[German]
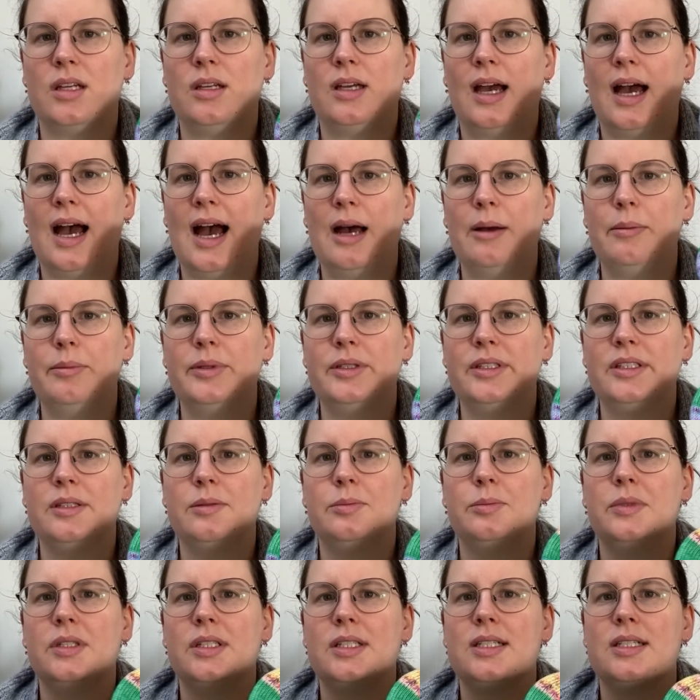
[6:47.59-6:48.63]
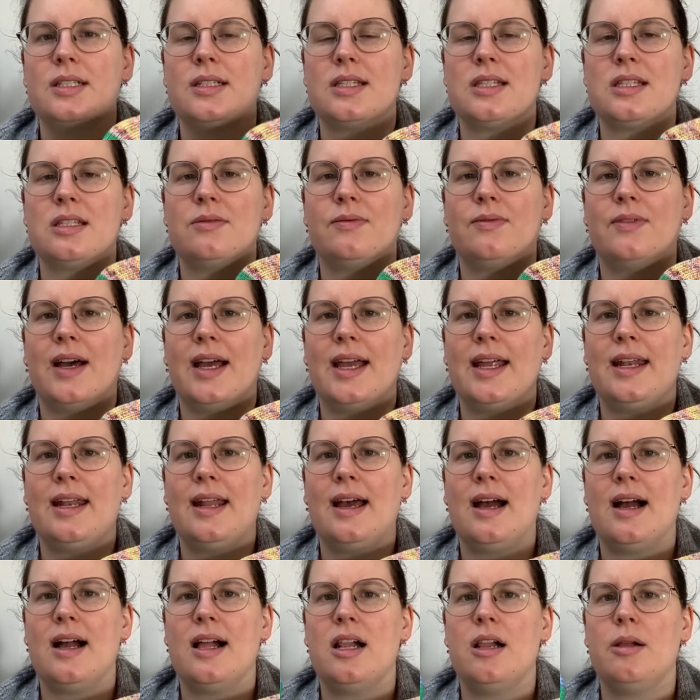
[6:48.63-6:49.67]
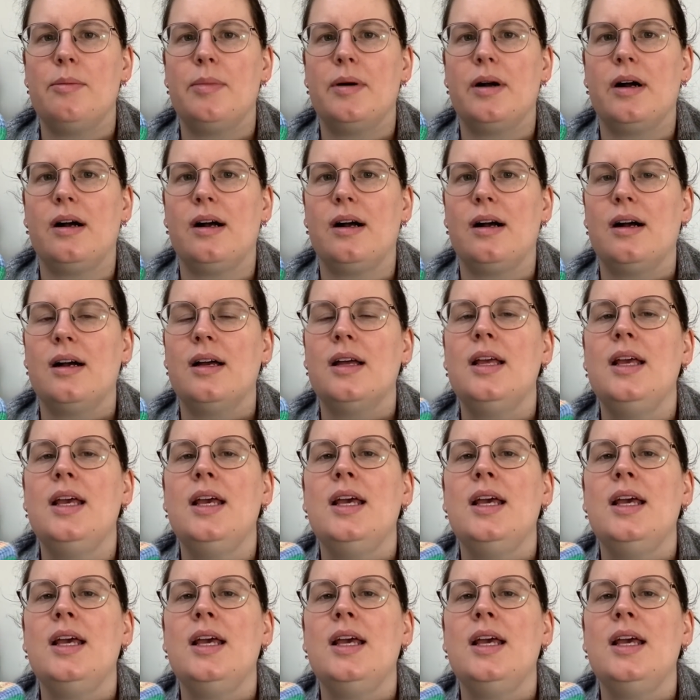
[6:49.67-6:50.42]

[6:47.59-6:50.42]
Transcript: Habe ich mit zweieinhalber